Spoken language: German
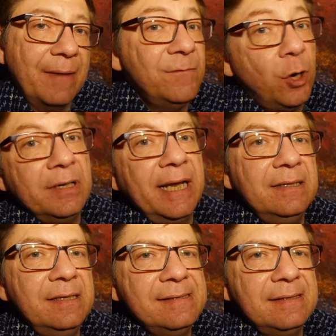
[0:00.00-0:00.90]
Am
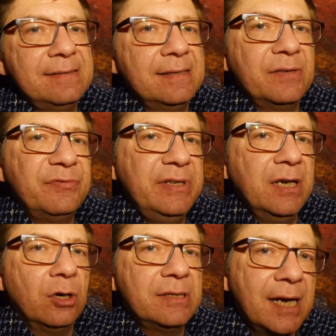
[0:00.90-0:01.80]
Wochenende lese ich sehr, sehr viel,
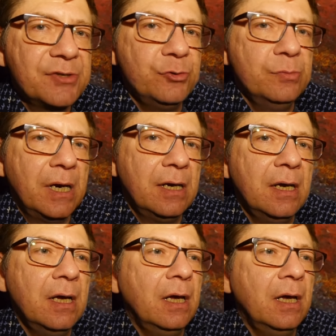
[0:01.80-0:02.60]
auch tagsüber.